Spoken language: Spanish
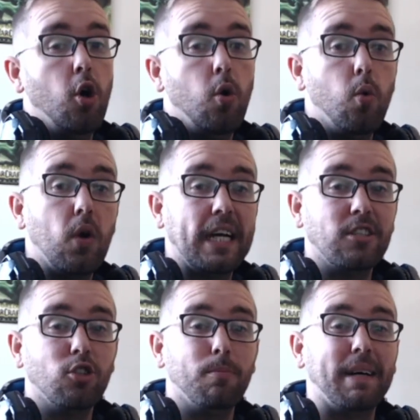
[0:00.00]
Un
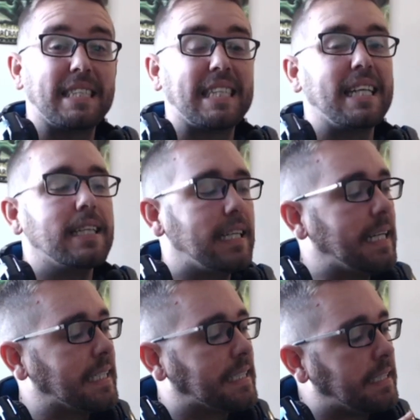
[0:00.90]
cañón bastante
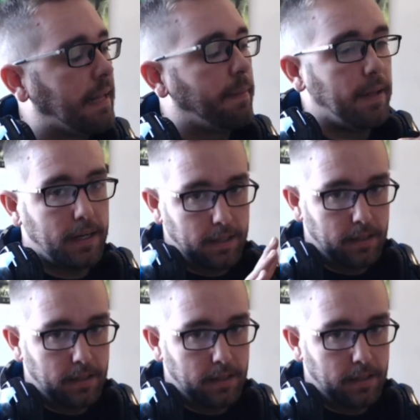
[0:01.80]
estándar